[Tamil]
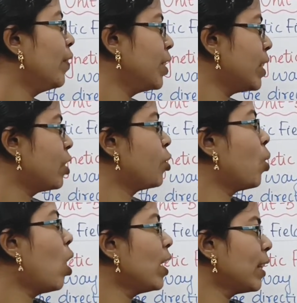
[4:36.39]
விச் இஸ்
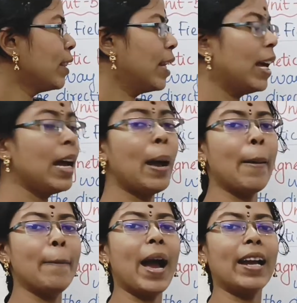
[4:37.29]
ட்ரான் இன் த
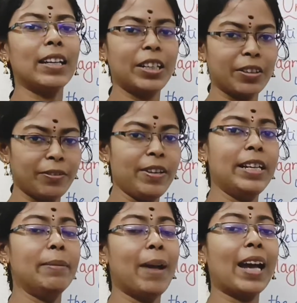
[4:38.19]
மேக்னெட்டிக்
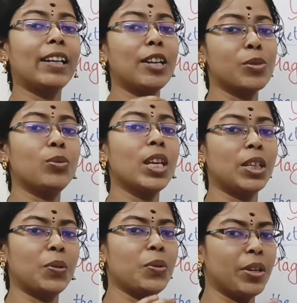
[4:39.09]
ஃபீல்டு மேக்னெட்டை சுற்றி
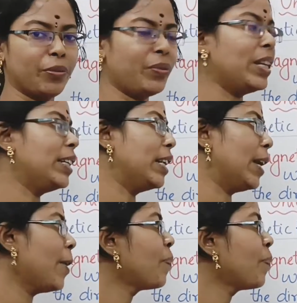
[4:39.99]
இருக்கக்கூடிய ஃபீல்டில்